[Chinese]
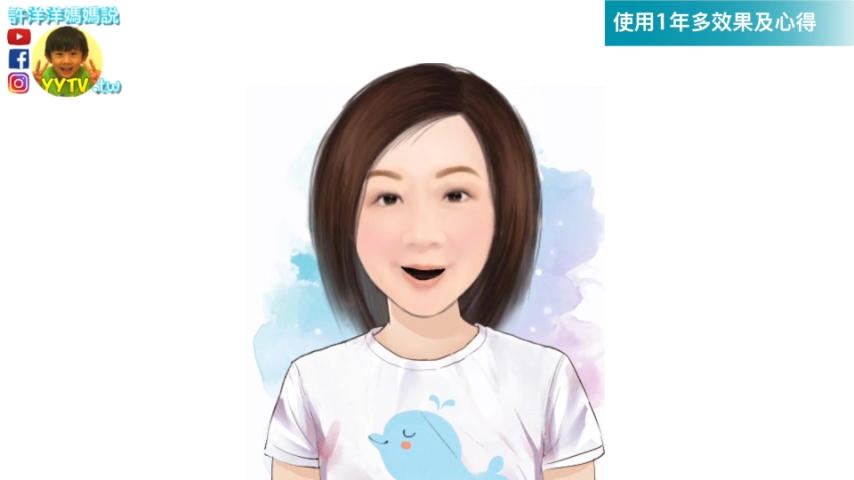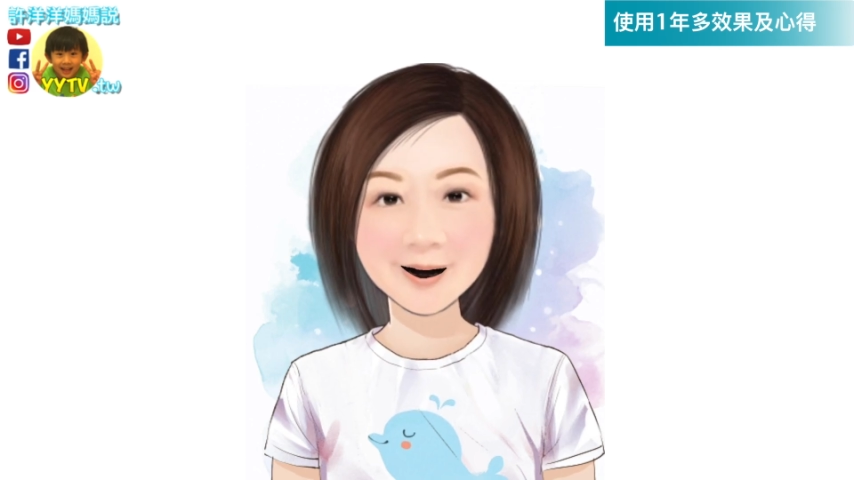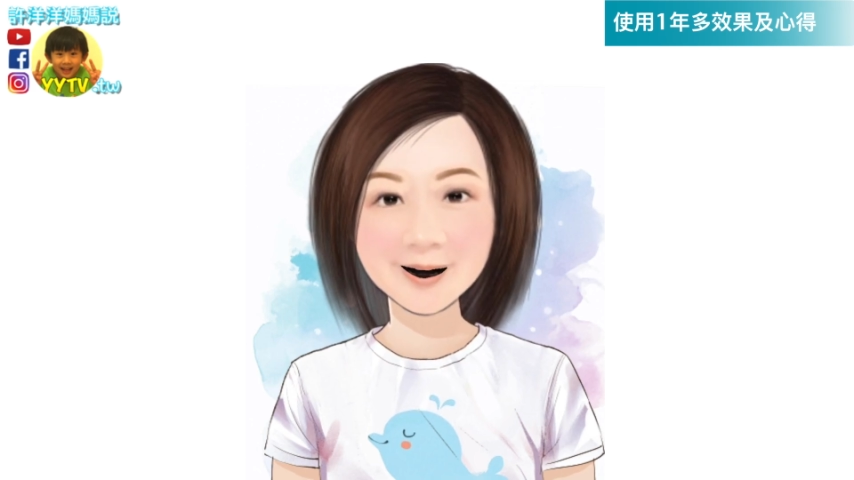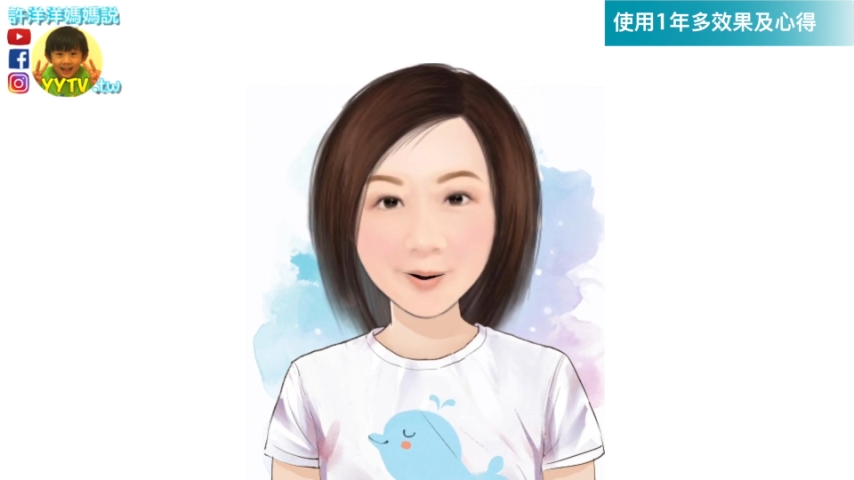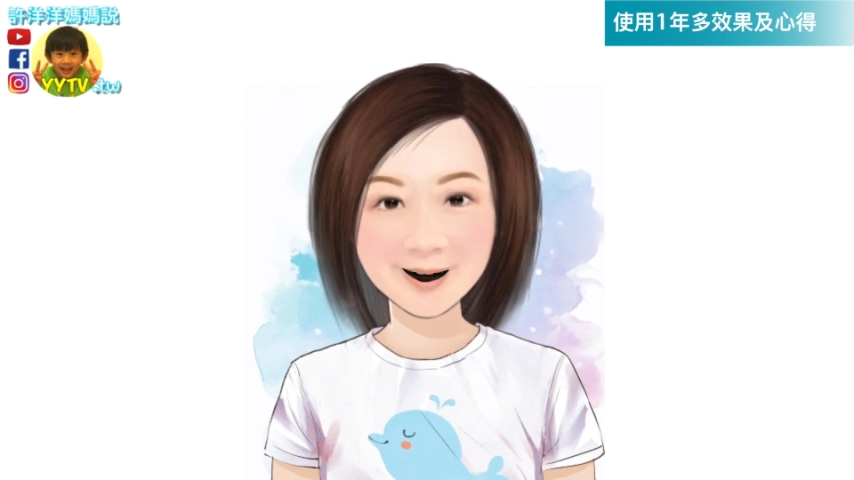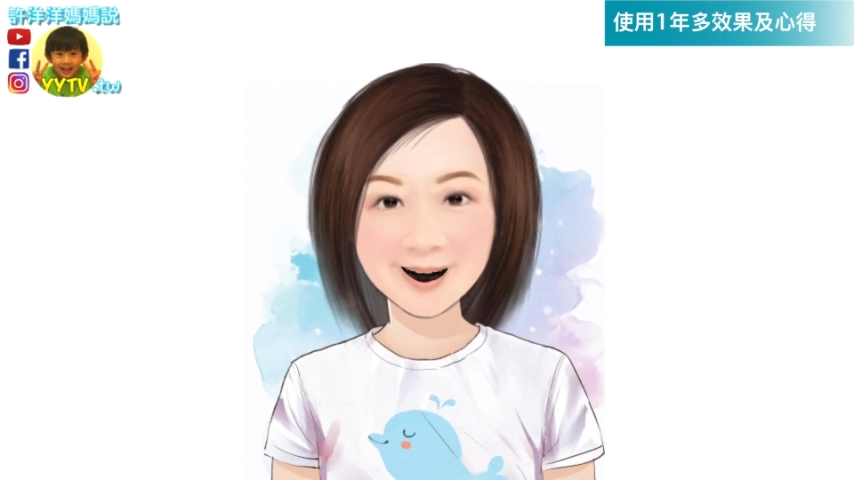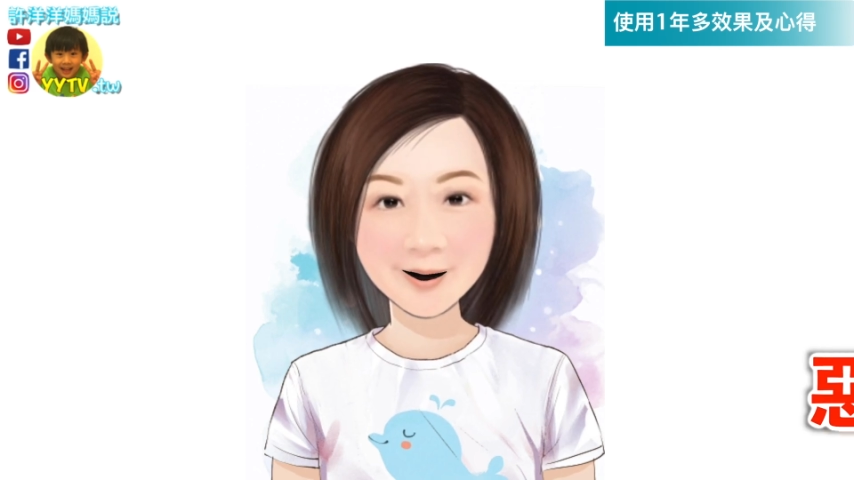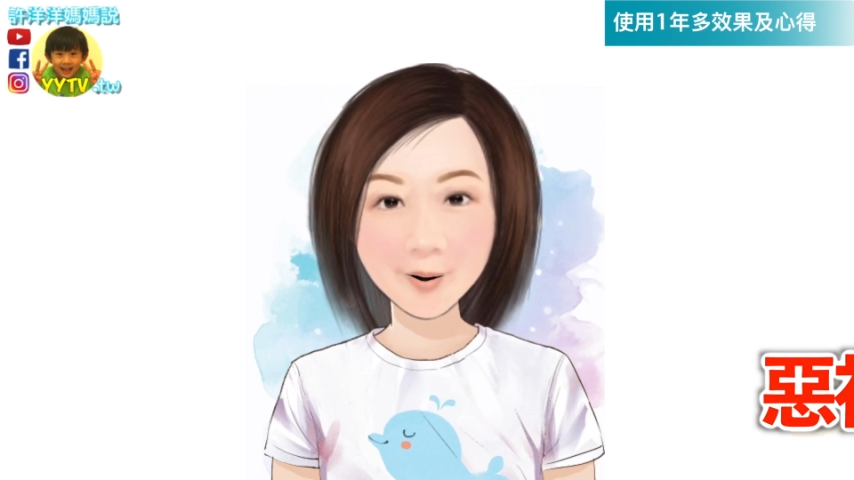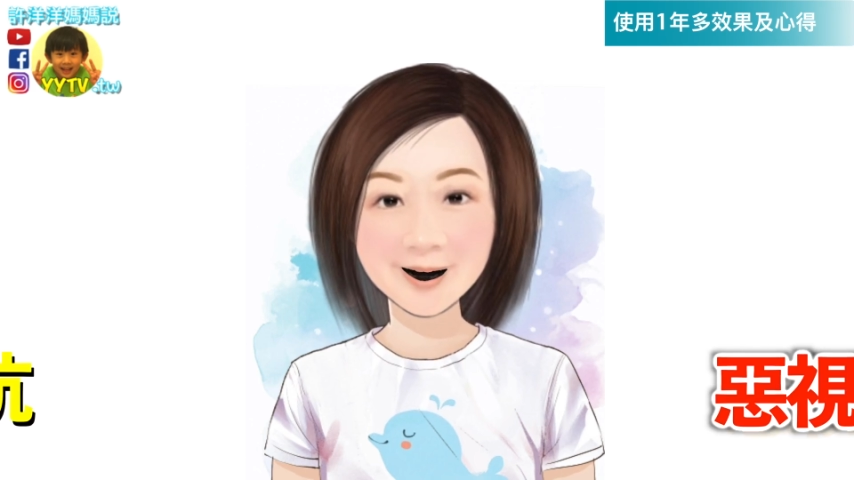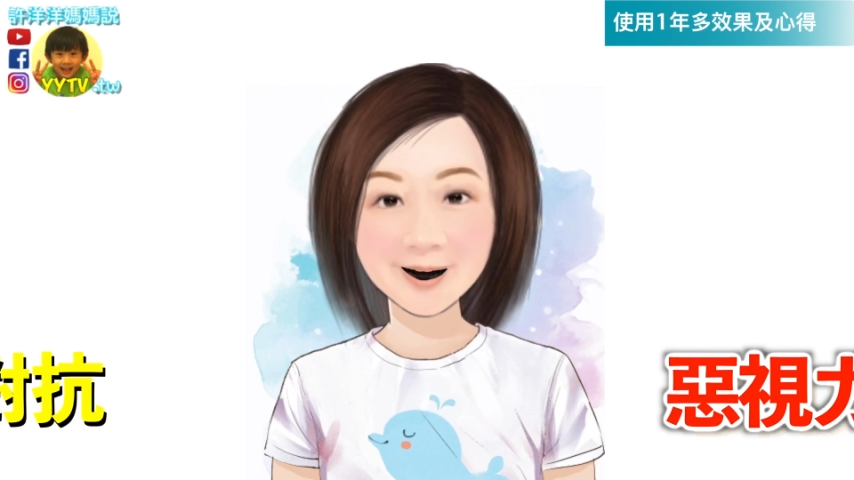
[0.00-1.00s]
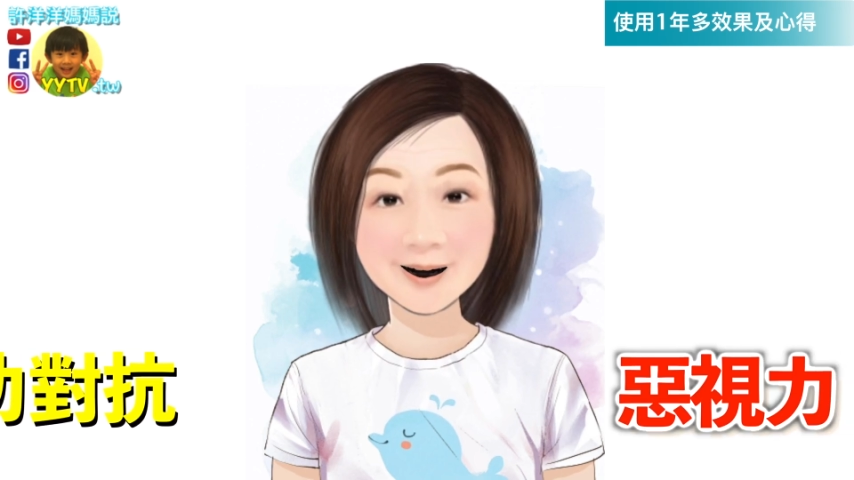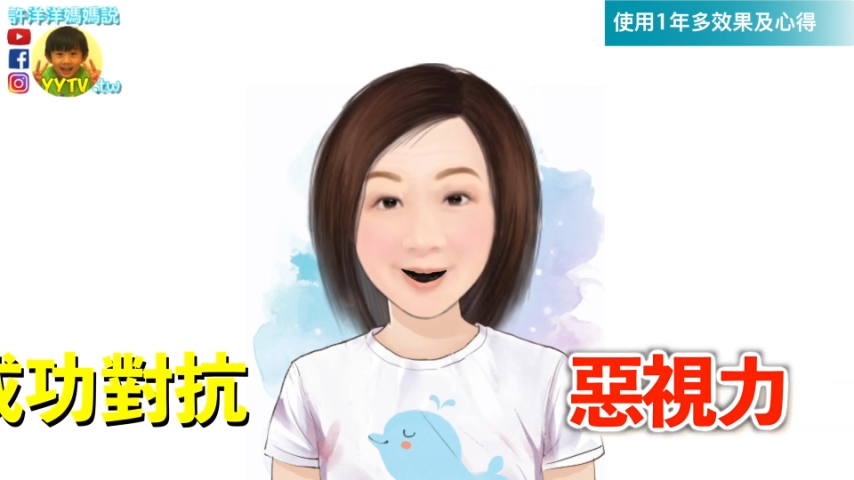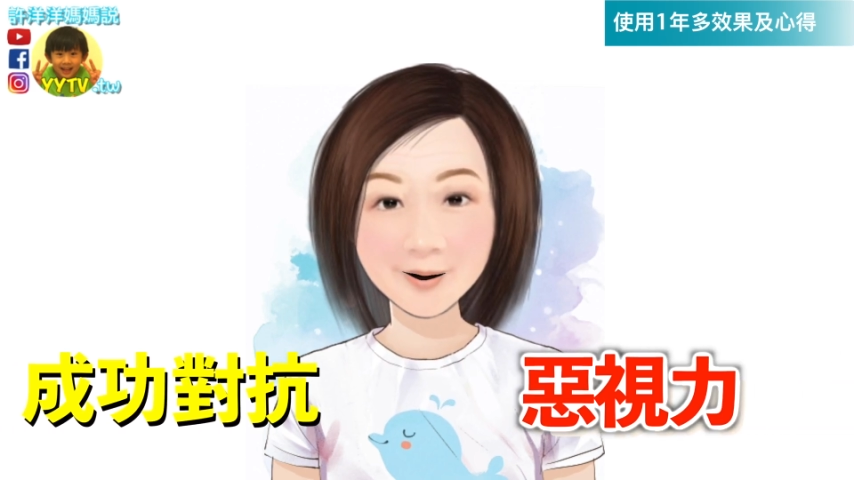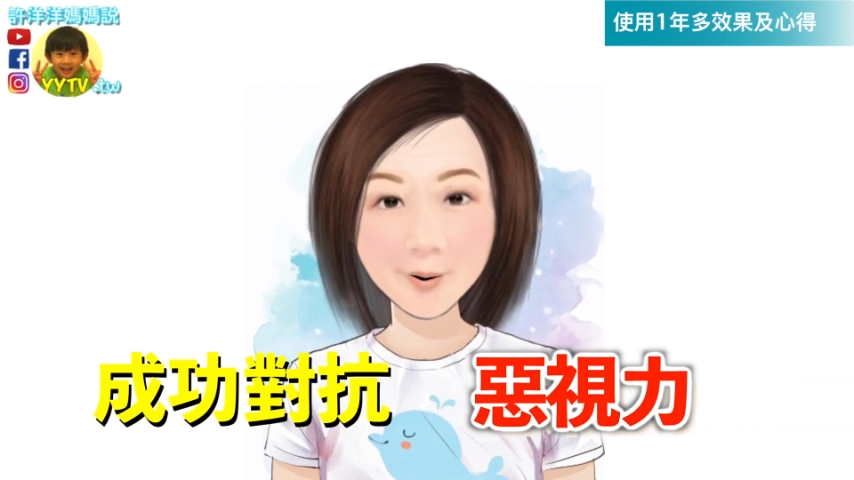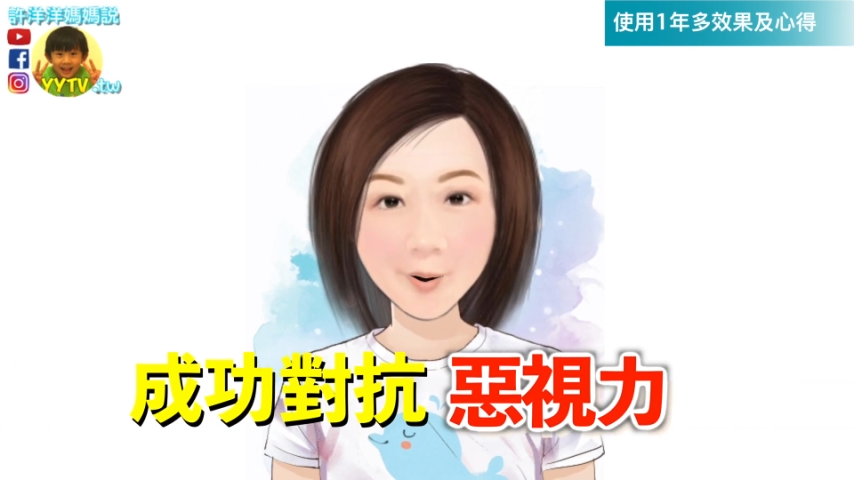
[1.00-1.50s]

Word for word: 希望大家都能成功